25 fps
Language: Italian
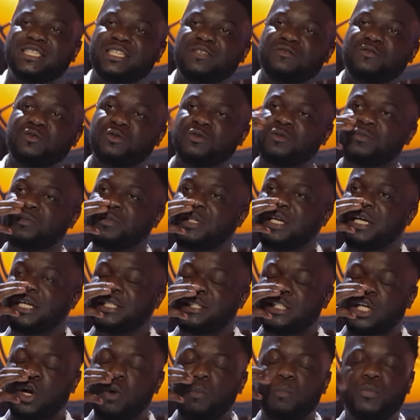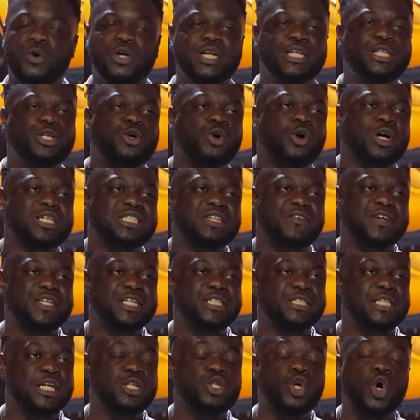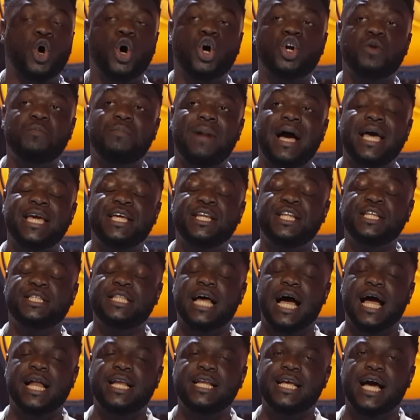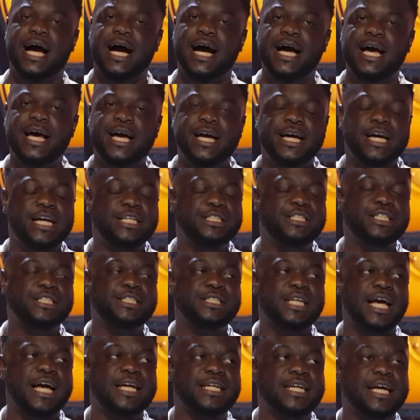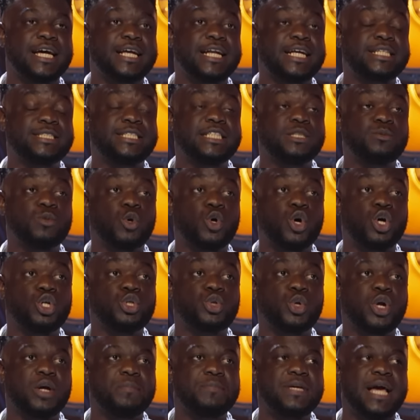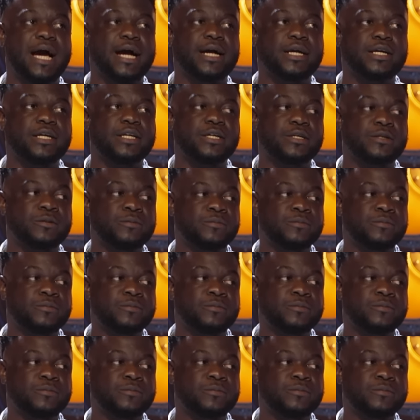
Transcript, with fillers: tv, c'era un politico che stava dicendo ormai in Italia esiste anche il razzismo contro i bianchi.